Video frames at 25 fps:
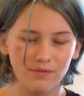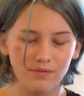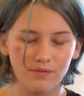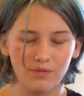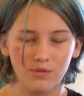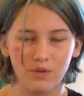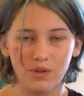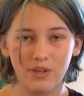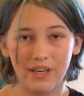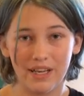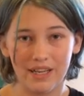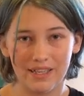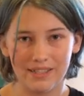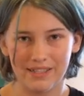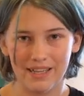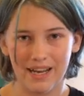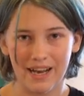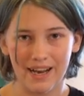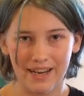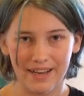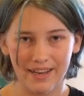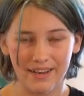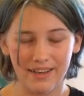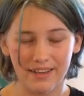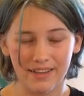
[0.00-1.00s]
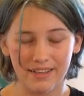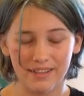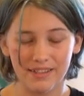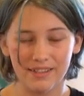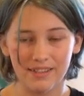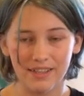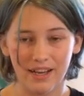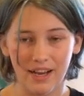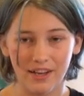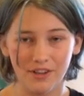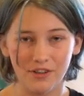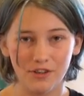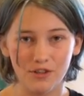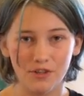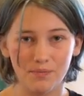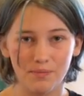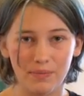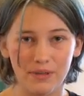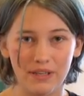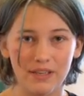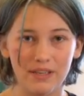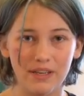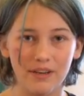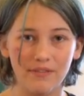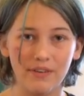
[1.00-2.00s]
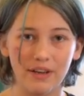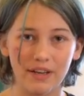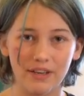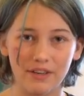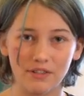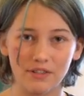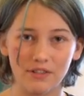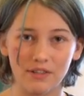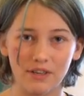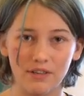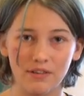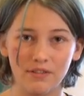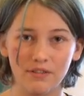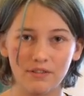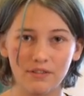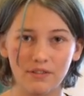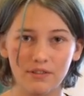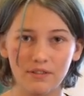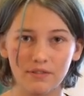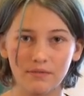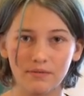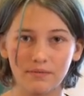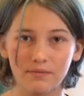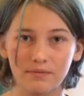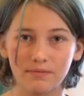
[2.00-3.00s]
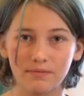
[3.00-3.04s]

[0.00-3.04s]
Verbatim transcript: wurden erst einige Zeit später weggeschafft.